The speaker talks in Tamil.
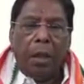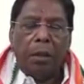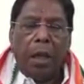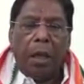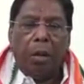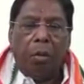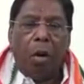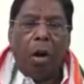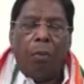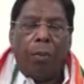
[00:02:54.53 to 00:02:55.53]
அந்த
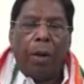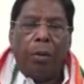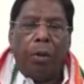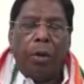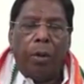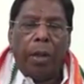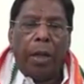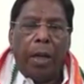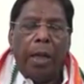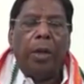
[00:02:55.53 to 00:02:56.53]
கொரோனா
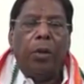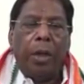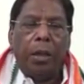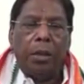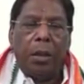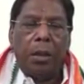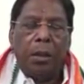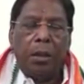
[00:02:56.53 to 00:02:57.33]
நோயினுடைய அறிகுறி இருந்து